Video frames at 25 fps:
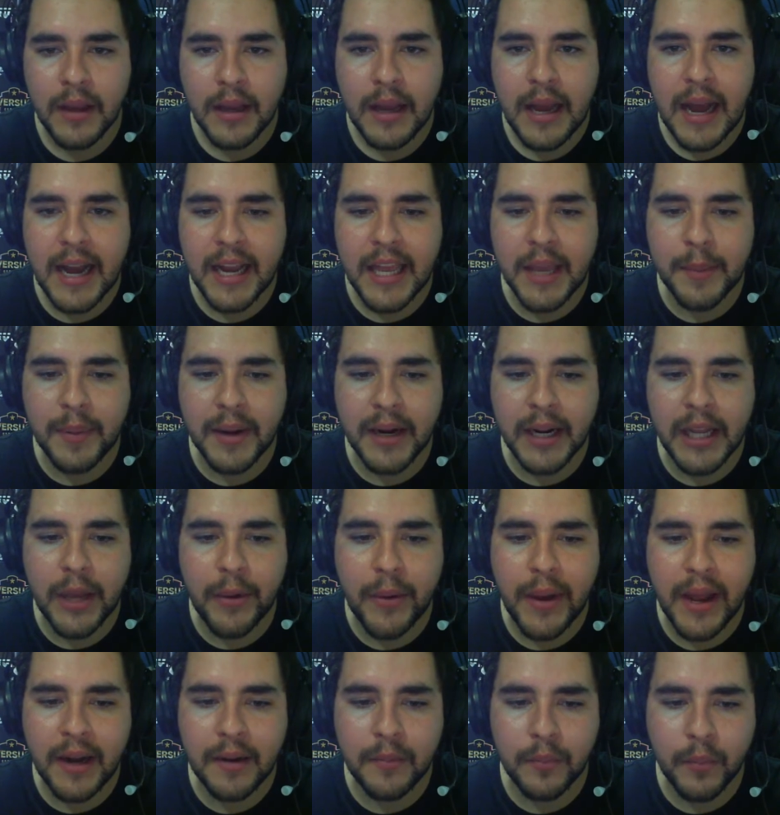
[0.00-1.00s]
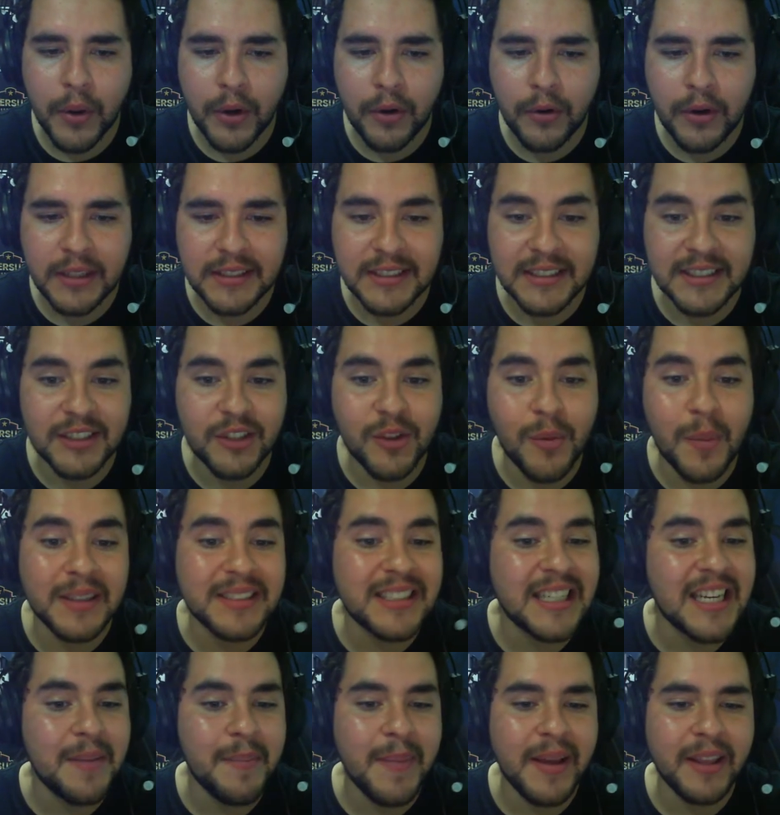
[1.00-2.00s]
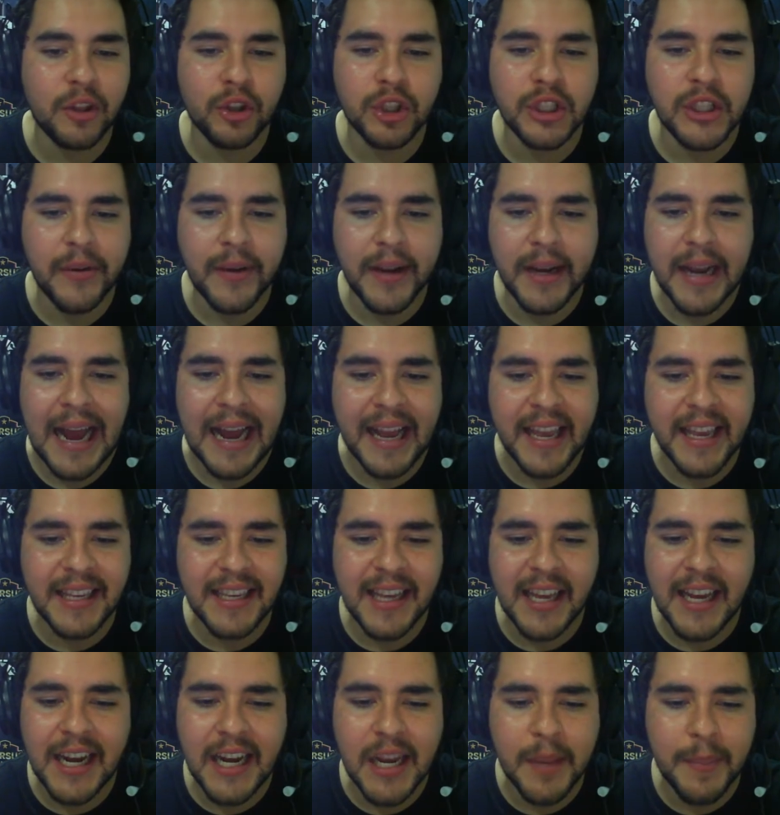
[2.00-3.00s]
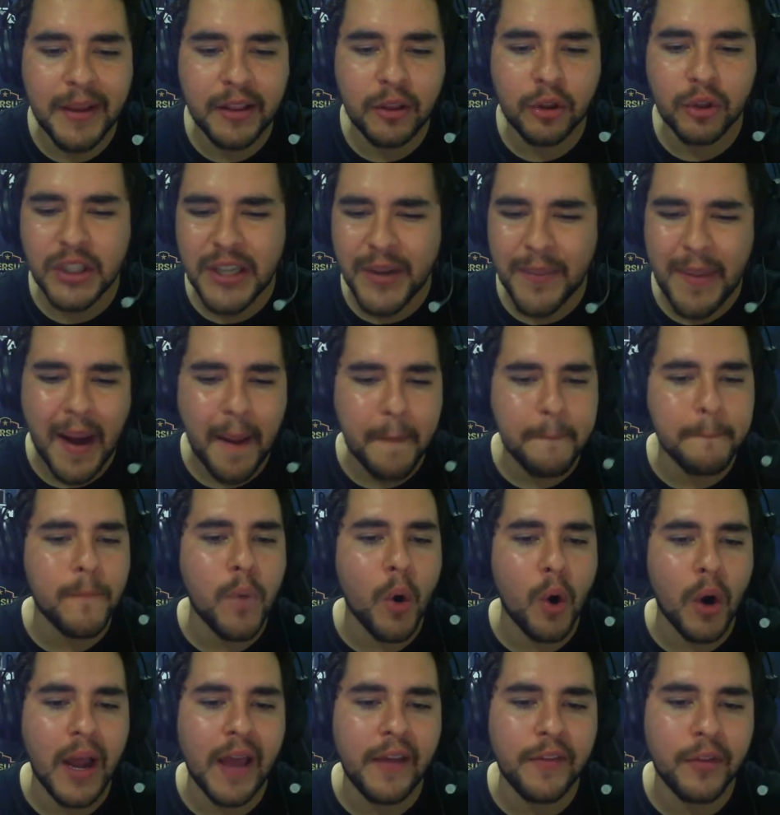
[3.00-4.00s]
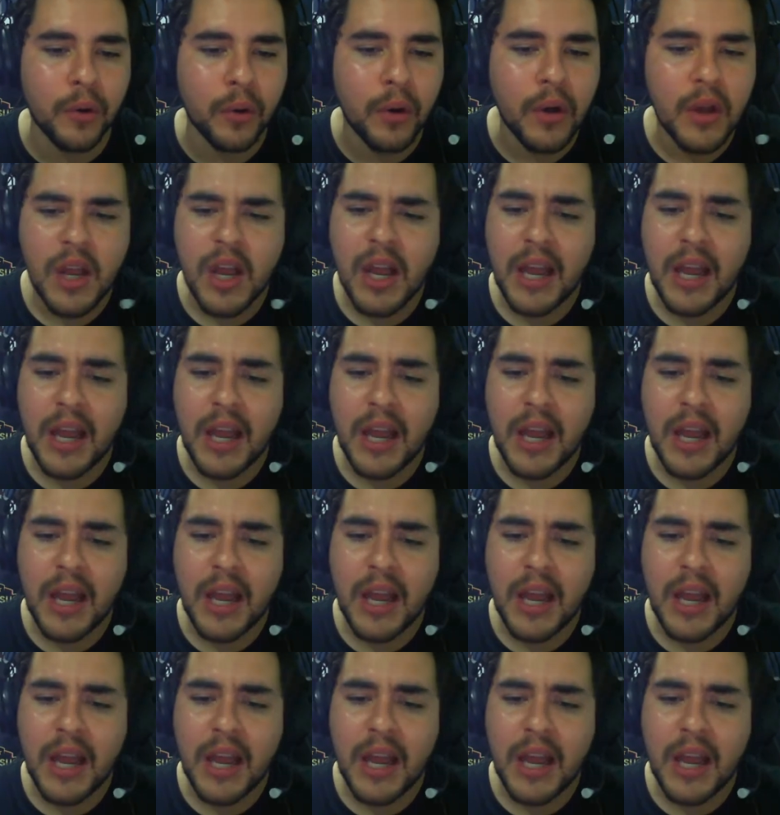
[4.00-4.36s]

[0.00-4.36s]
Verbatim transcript: Aquí para que vean, bueno, necesito más alimentos. Si ven, aquí el alimento se va volando.